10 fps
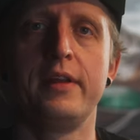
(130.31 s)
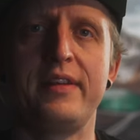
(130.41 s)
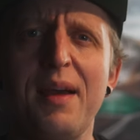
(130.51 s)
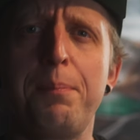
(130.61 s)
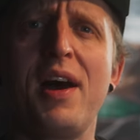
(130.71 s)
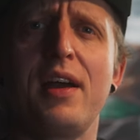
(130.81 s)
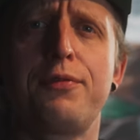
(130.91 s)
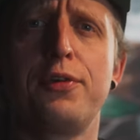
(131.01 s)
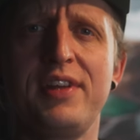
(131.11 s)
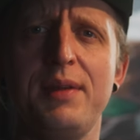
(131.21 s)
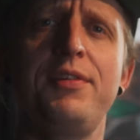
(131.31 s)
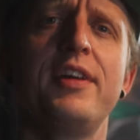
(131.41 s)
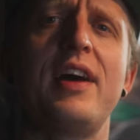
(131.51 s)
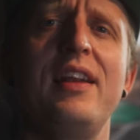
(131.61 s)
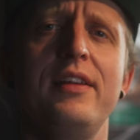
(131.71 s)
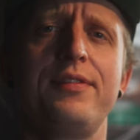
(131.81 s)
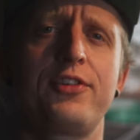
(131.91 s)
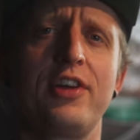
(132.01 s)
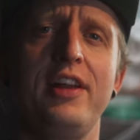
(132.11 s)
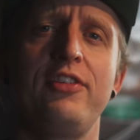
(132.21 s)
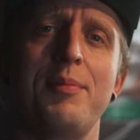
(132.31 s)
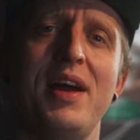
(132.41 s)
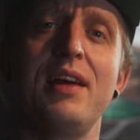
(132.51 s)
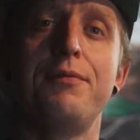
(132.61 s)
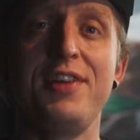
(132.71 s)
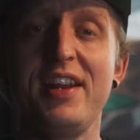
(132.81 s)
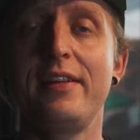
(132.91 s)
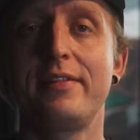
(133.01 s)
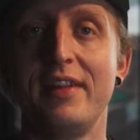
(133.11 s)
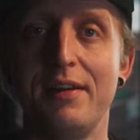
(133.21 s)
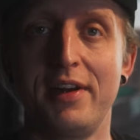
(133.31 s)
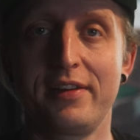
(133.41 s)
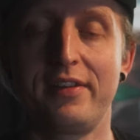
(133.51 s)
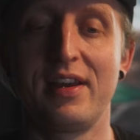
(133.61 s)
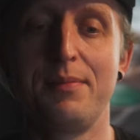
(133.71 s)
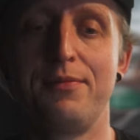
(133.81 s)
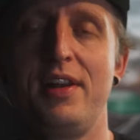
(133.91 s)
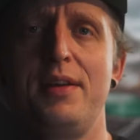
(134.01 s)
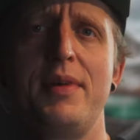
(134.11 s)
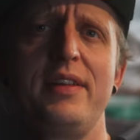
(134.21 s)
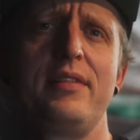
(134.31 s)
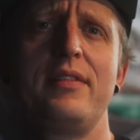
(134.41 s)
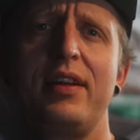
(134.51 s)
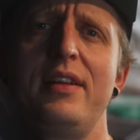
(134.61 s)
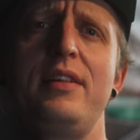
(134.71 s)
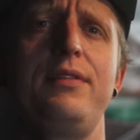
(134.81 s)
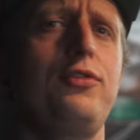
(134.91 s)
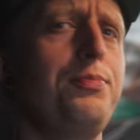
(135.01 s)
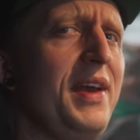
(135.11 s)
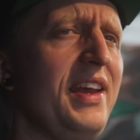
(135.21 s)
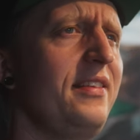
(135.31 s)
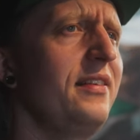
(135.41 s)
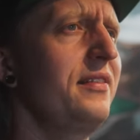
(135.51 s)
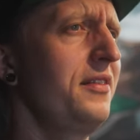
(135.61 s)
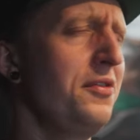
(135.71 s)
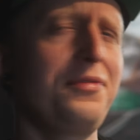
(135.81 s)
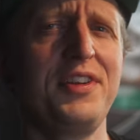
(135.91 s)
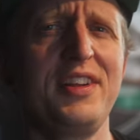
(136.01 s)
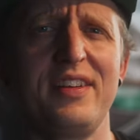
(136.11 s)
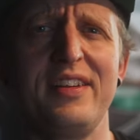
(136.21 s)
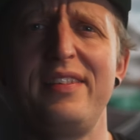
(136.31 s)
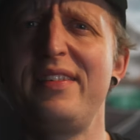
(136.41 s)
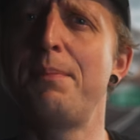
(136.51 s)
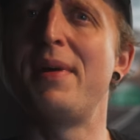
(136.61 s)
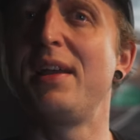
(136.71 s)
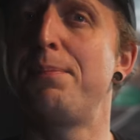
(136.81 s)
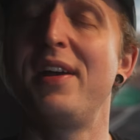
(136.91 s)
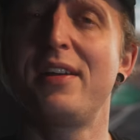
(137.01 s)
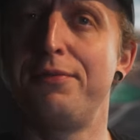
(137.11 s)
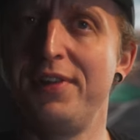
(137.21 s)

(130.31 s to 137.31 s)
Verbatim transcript: Der Park, von dem wir alle es wahrscheinlich am allerwenigsten erwartet haben, weil er meistens relativ später öffnet, ist der Bikepark